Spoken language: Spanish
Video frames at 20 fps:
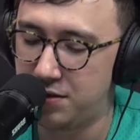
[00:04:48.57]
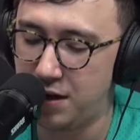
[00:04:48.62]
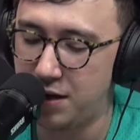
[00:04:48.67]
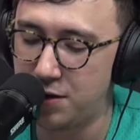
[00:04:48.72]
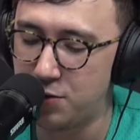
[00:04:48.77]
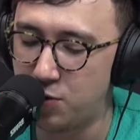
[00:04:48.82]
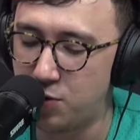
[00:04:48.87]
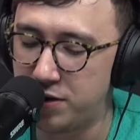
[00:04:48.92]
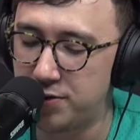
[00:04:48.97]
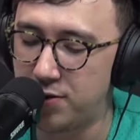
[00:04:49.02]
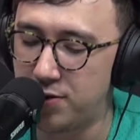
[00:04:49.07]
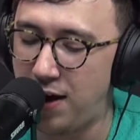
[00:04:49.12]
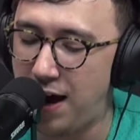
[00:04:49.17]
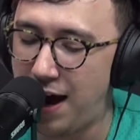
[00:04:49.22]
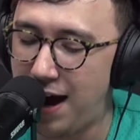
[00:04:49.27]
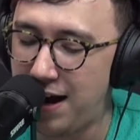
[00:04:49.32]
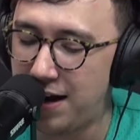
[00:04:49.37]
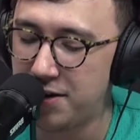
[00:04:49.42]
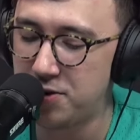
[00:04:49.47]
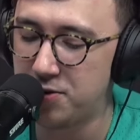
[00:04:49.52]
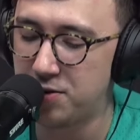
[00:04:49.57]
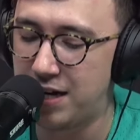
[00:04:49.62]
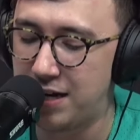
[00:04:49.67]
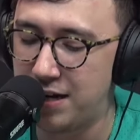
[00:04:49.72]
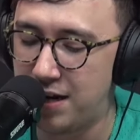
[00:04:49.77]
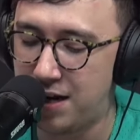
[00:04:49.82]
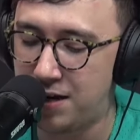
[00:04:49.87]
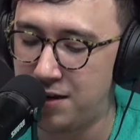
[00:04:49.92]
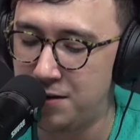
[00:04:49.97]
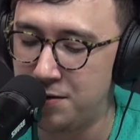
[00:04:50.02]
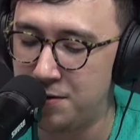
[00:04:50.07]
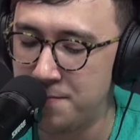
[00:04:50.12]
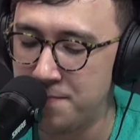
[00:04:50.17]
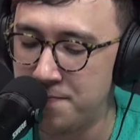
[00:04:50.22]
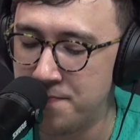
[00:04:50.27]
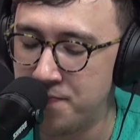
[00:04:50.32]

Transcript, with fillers: en cuanto a Ario ganado